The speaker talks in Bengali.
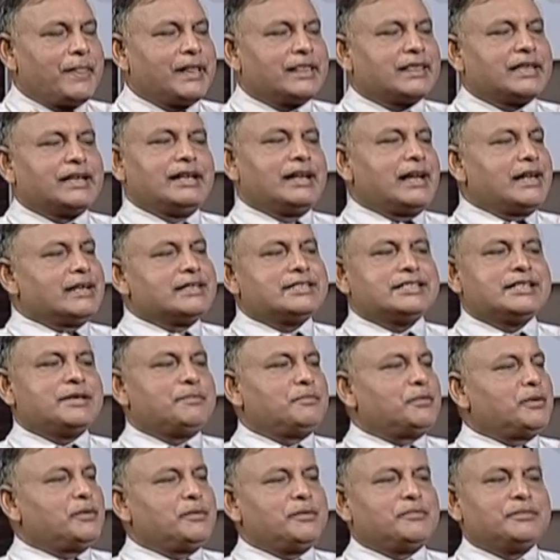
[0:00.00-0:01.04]
তাহলে লাংসের
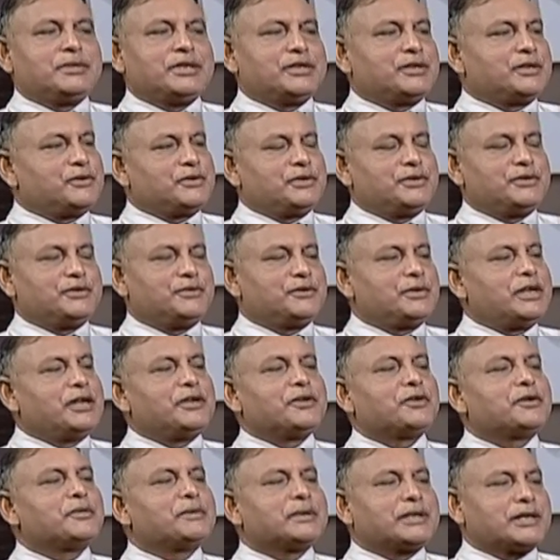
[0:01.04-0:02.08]
প্রবলেম থেকেও কিন্তু
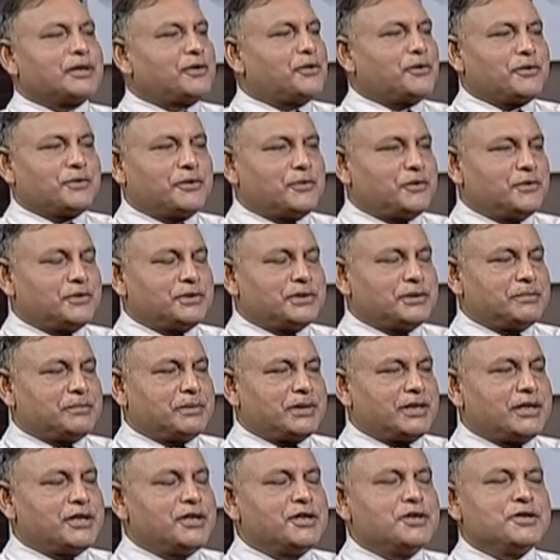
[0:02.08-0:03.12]
এরকম একটা লক্ষণ হতে
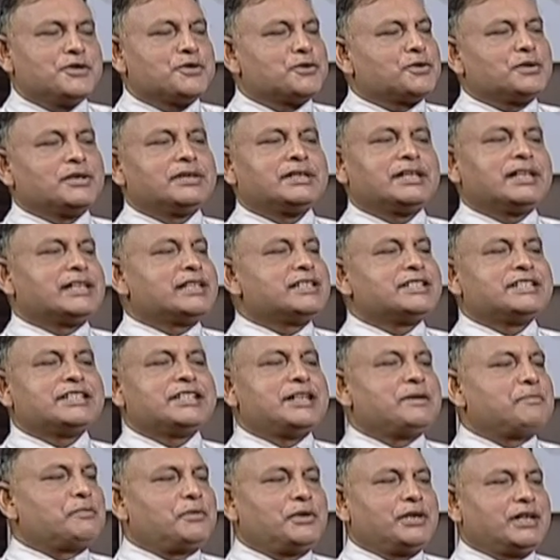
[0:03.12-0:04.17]
পারে সুতরাং তাকে
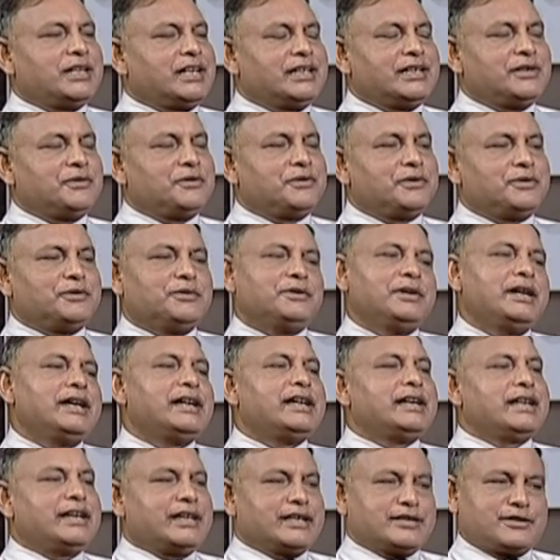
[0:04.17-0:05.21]
সেই পরীক্ষাটা করেও
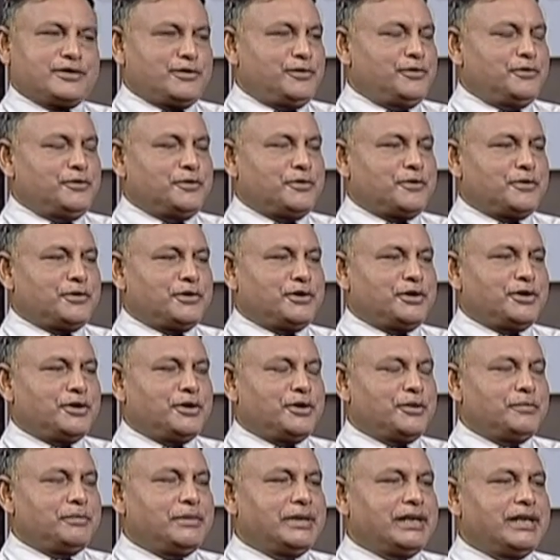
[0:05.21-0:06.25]
এক্সক্লুড করতে
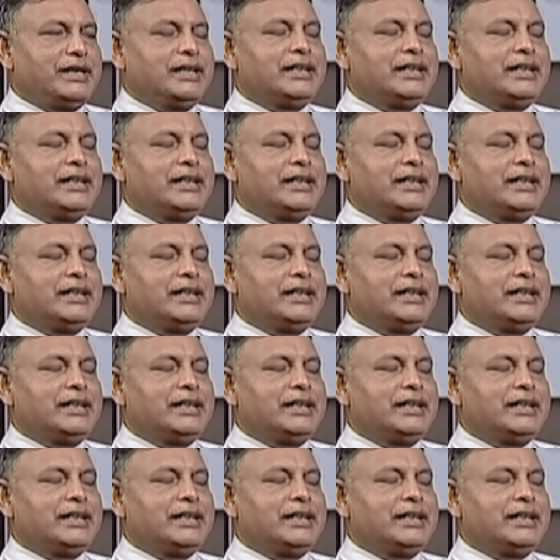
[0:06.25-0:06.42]
হবে